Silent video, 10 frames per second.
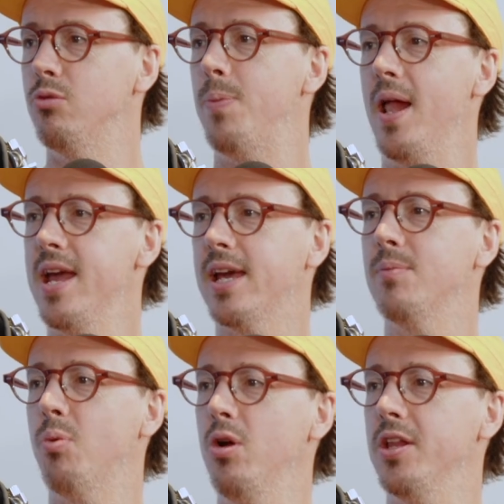parliez à quel
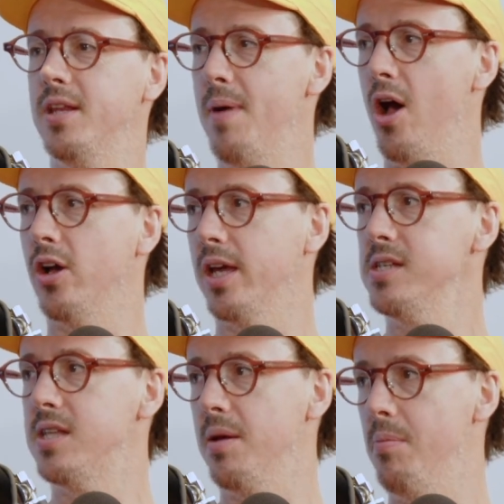point le thé marocain
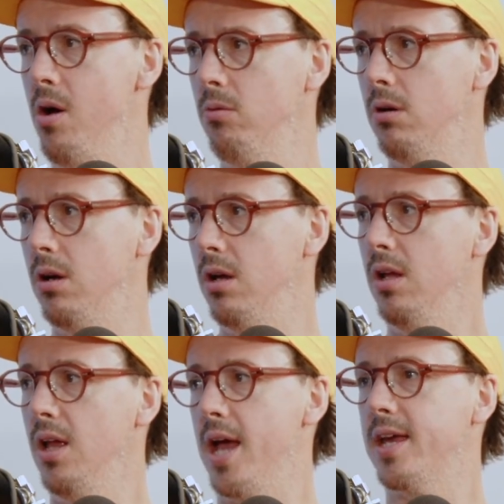c'était bon. Oui.
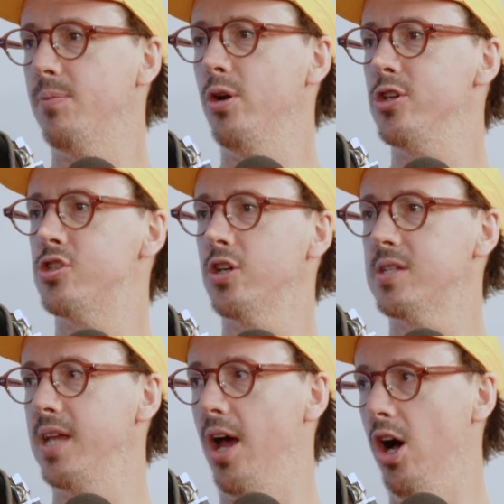À quel point le sucre
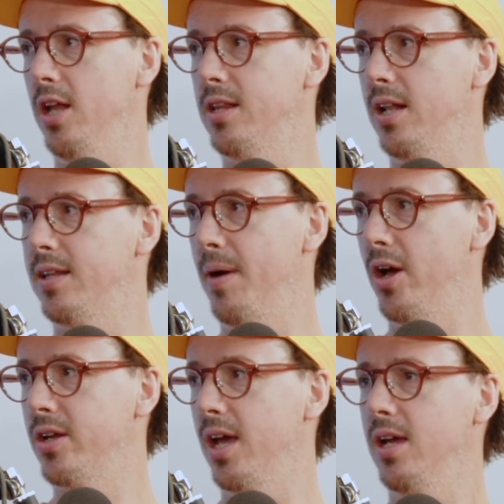c'était hot dans le thé
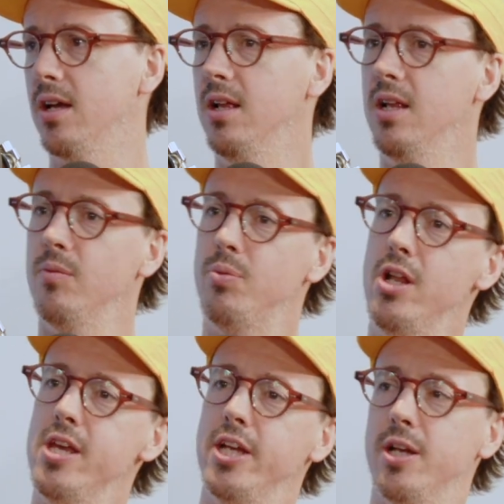marocain. Oui. Puis là,
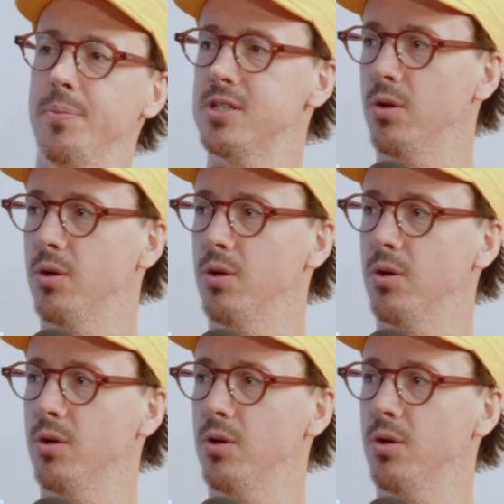il a échappé son